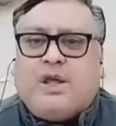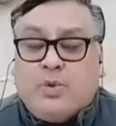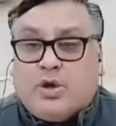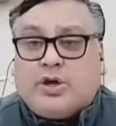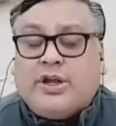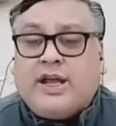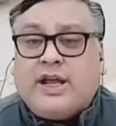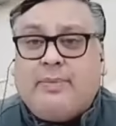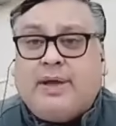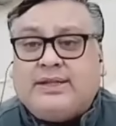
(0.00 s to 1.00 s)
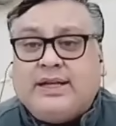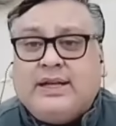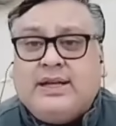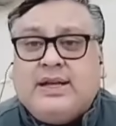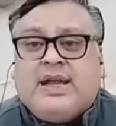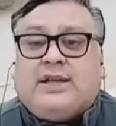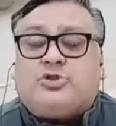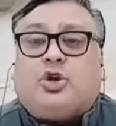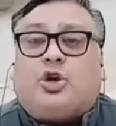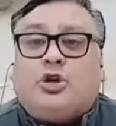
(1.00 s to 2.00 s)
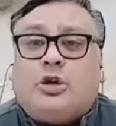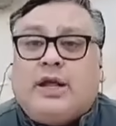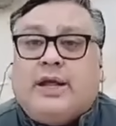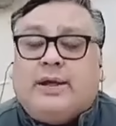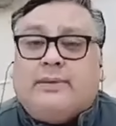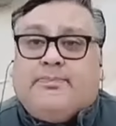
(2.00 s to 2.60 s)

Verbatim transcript: bueno, lógicamente eh, son eh,